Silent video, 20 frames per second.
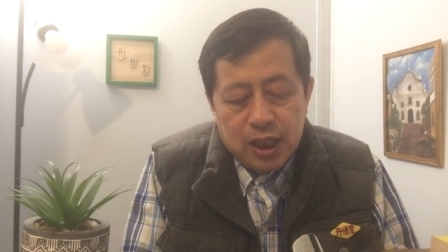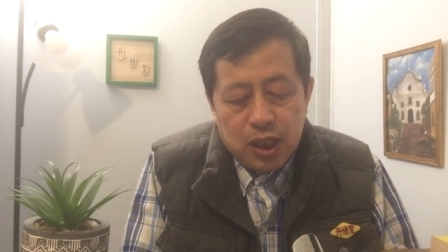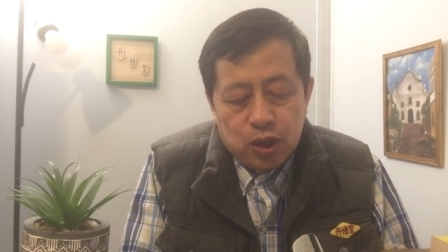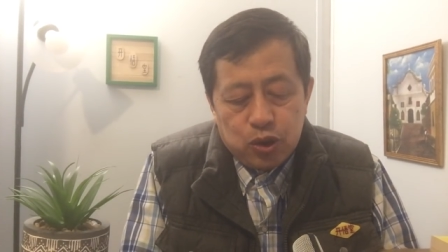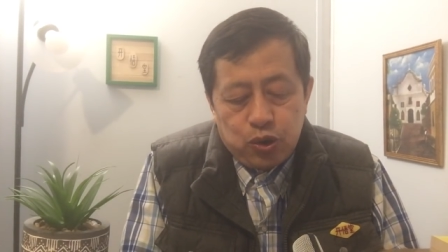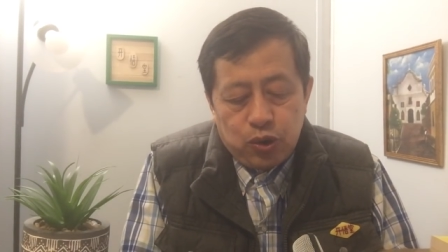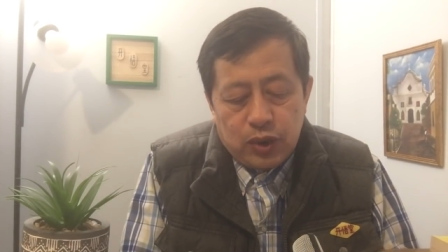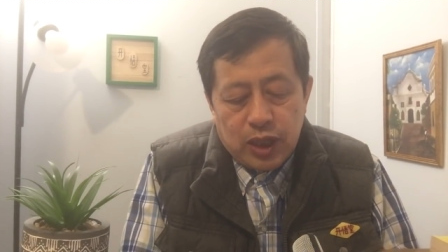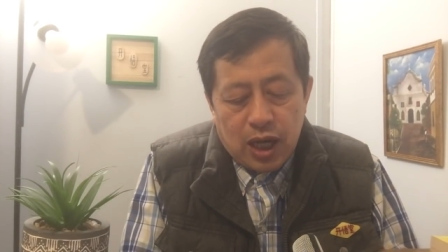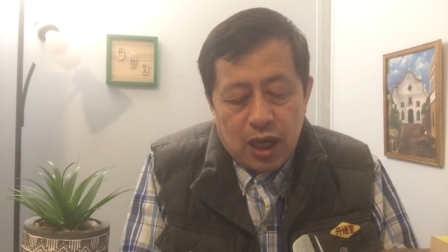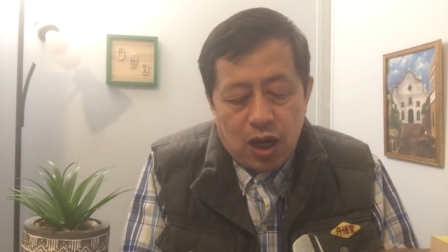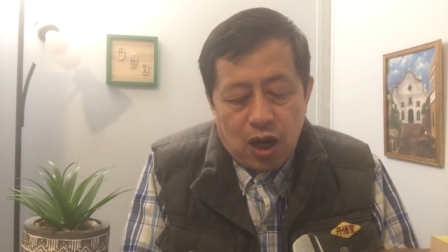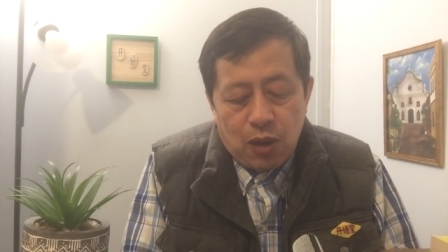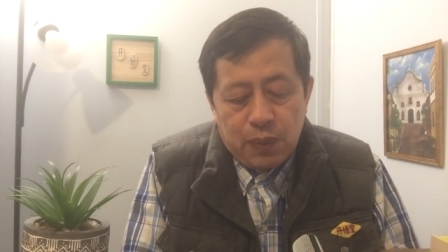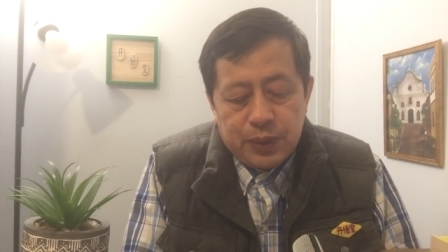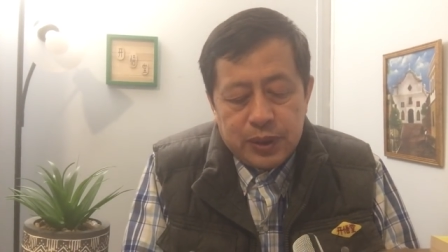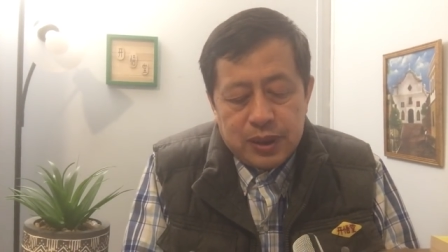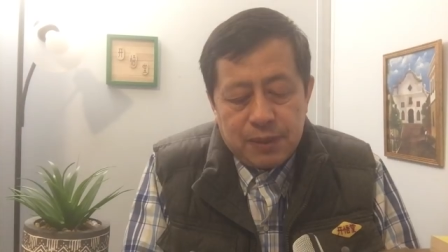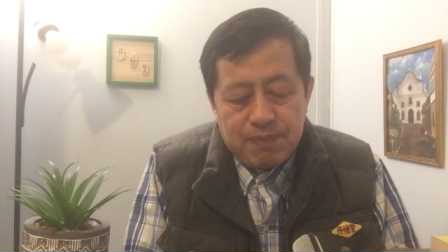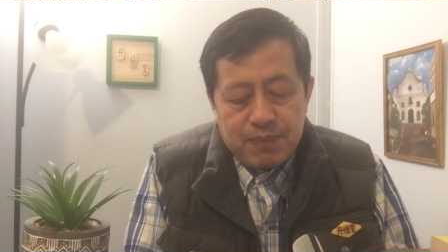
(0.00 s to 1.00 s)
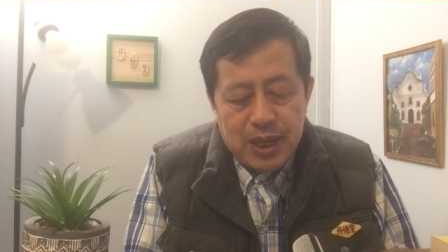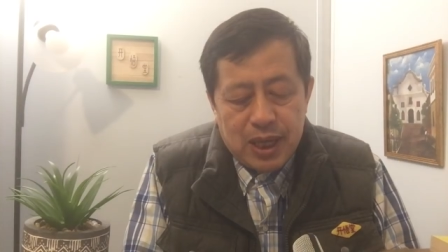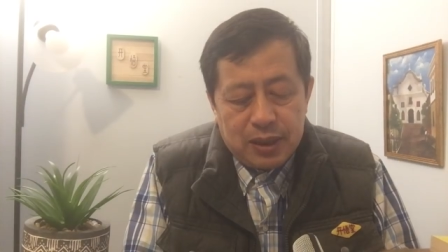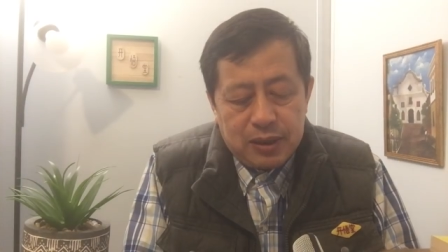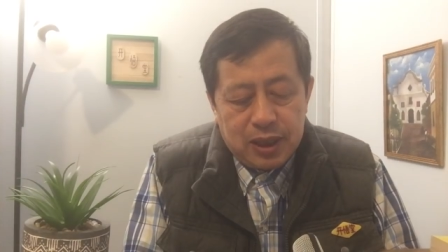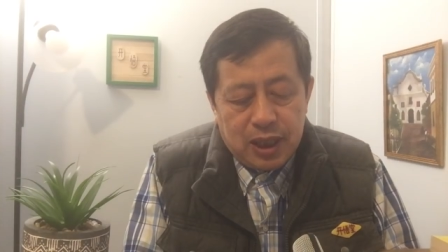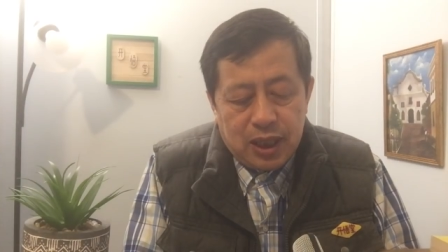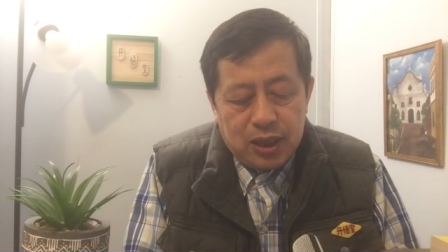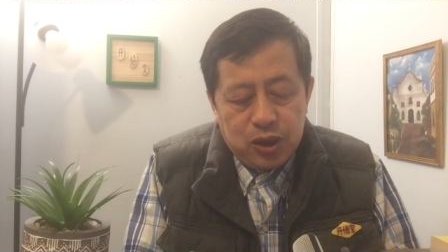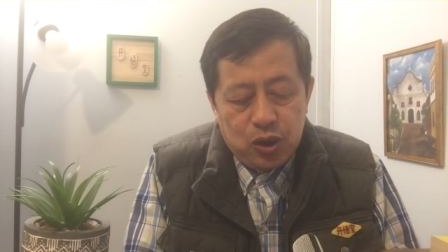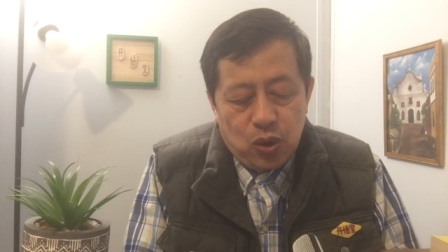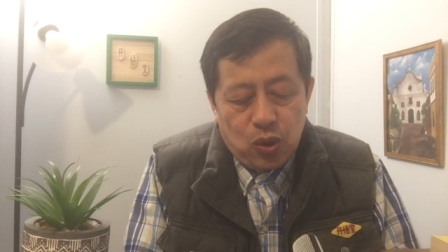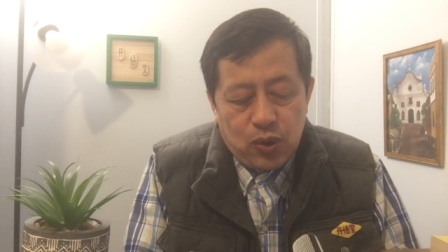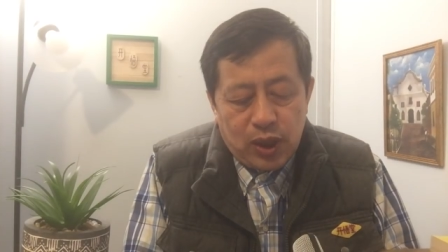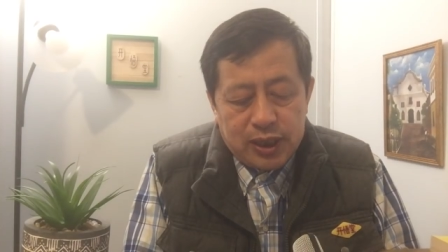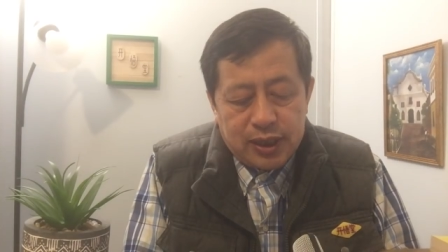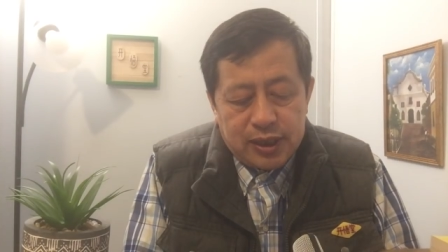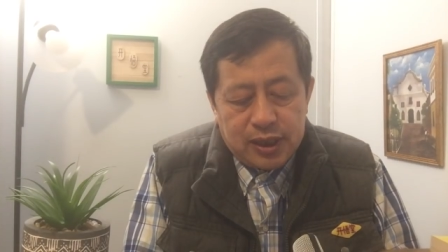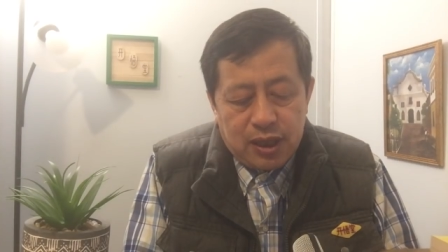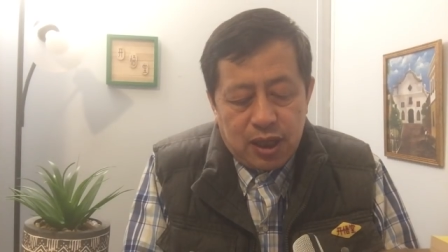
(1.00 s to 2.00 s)
居然毫不争辩啊！有
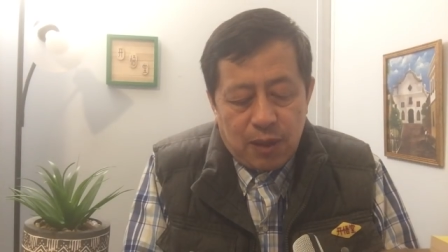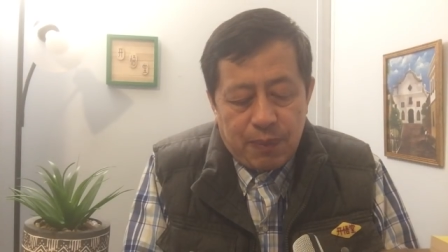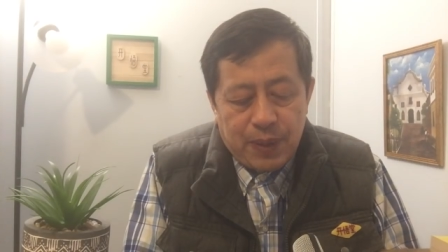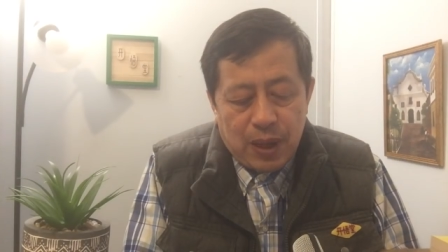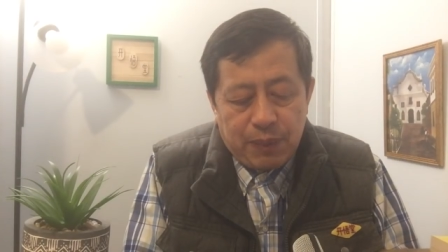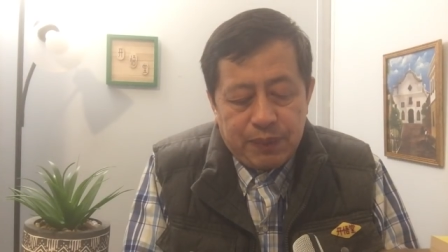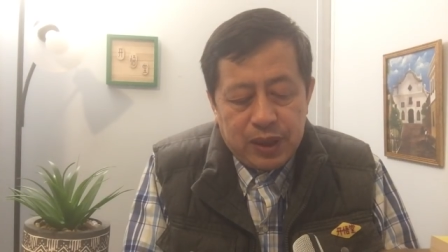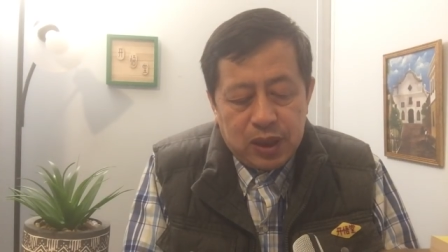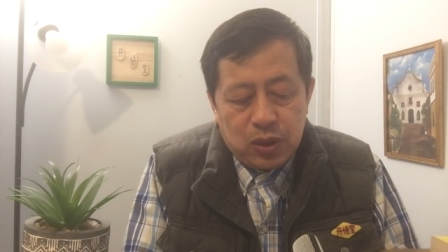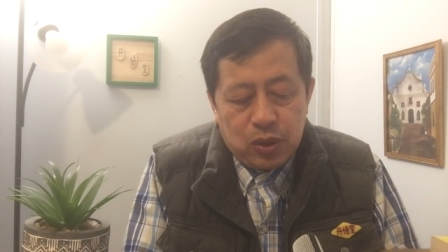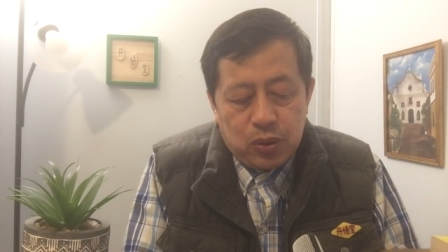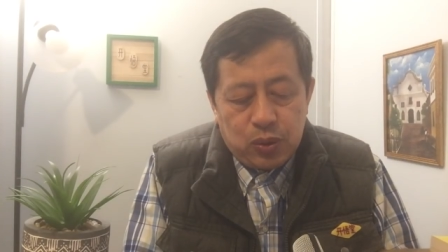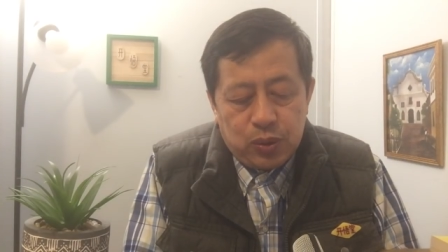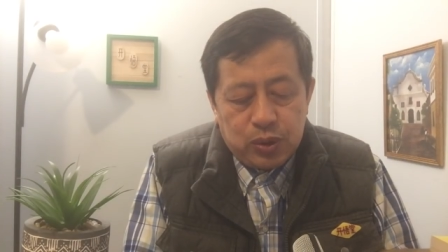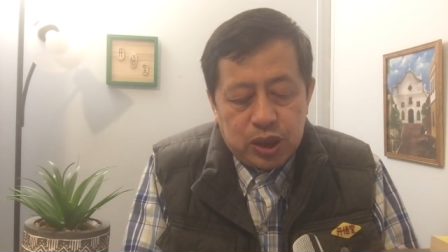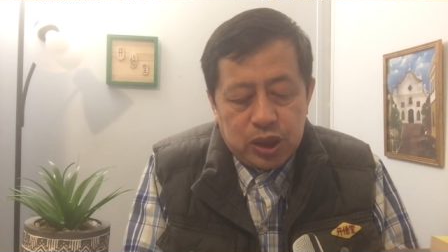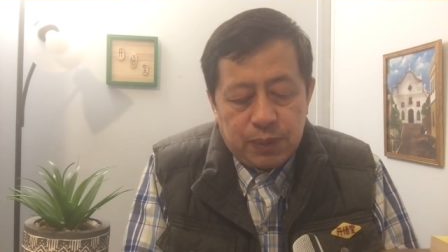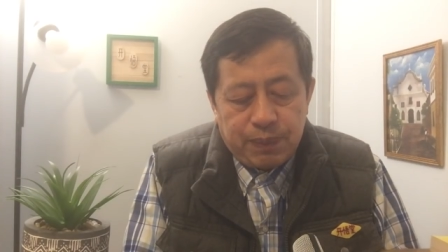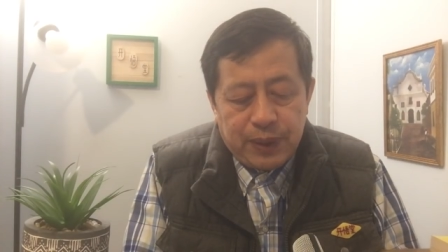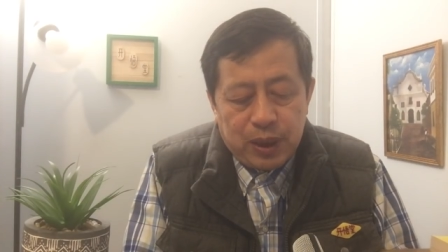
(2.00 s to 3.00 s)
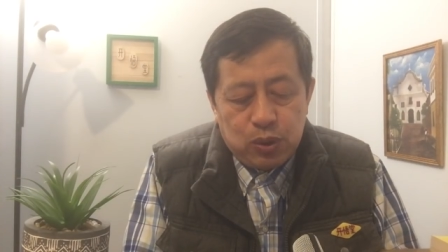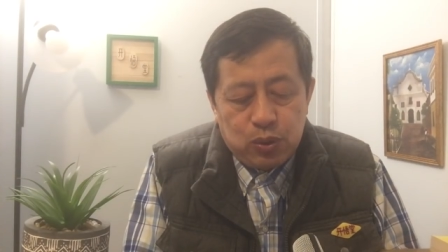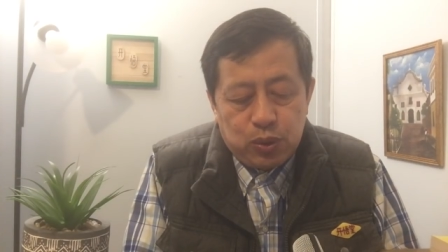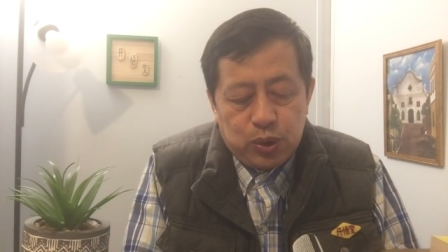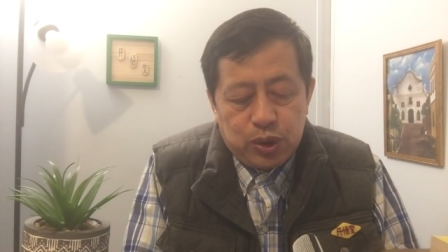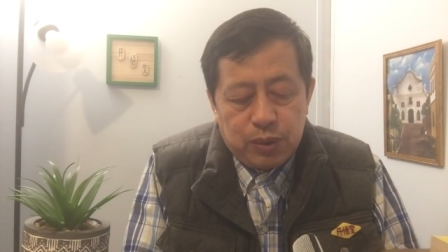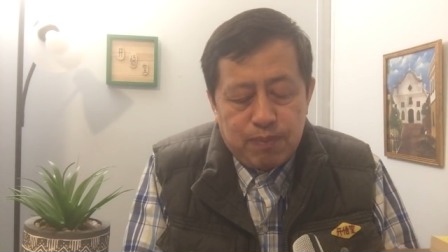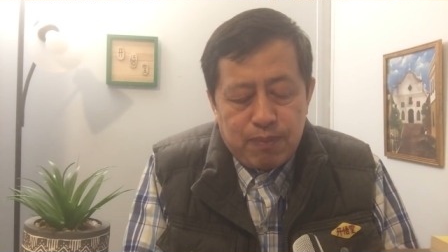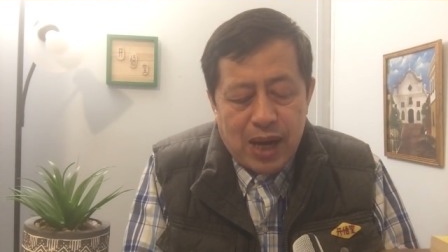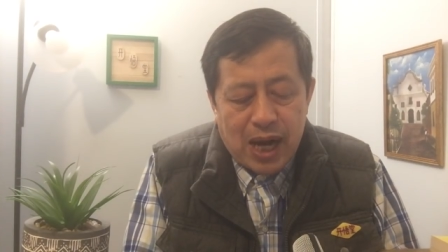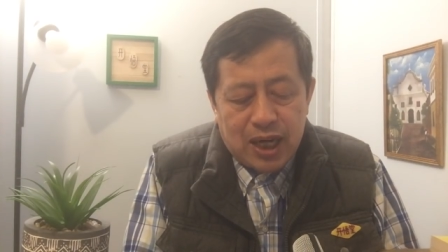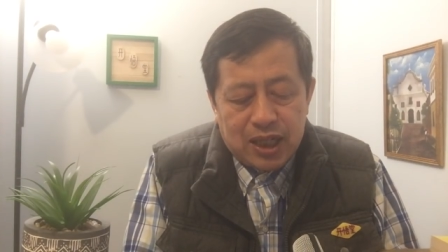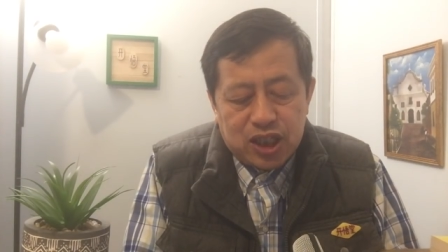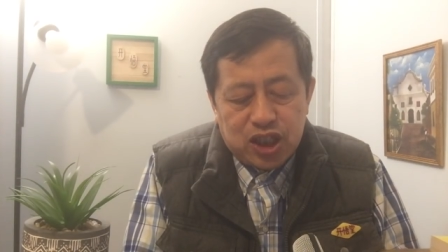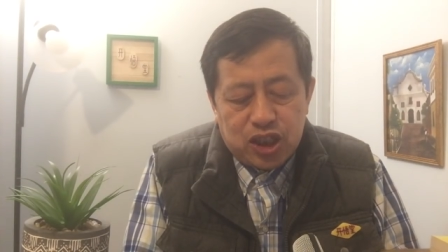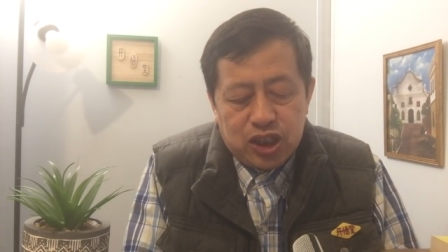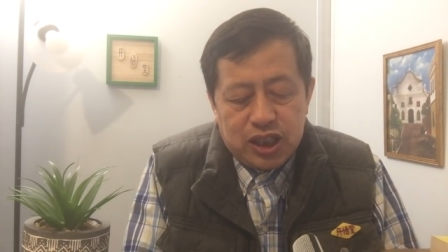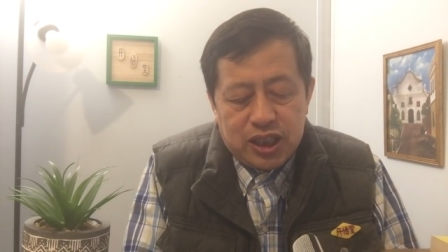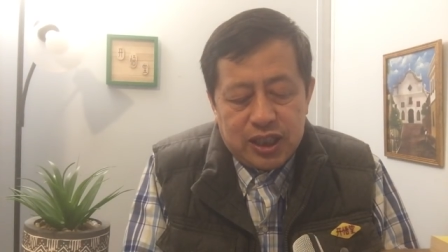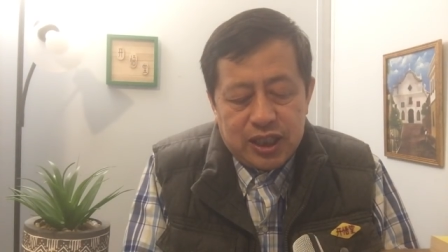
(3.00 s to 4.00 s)
关资料表明，胡适被鲁迅骂了
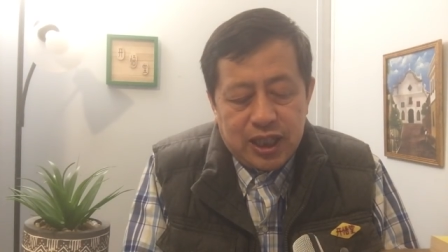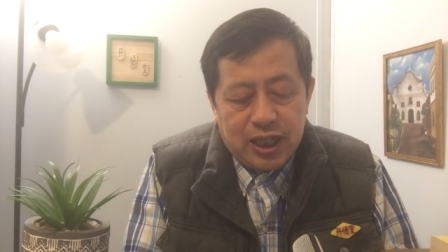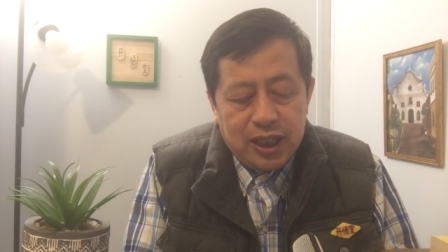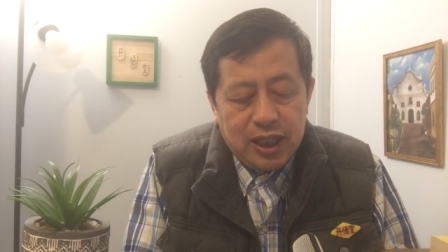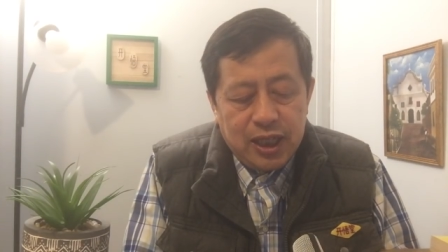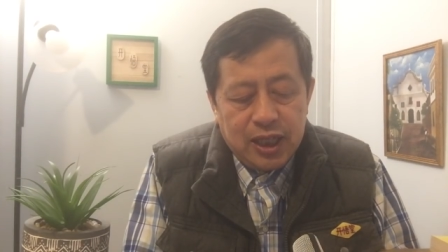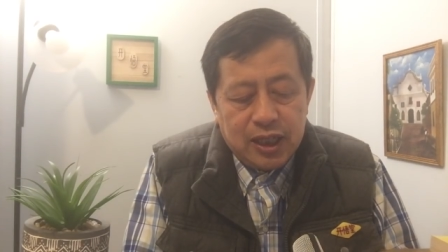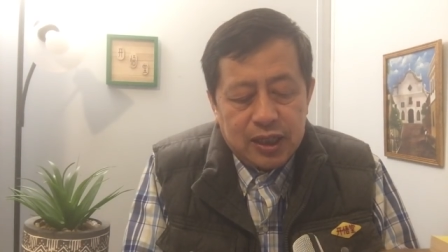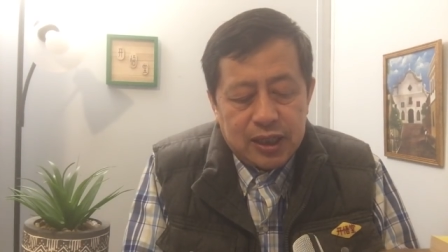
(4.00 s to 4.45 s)
10几年，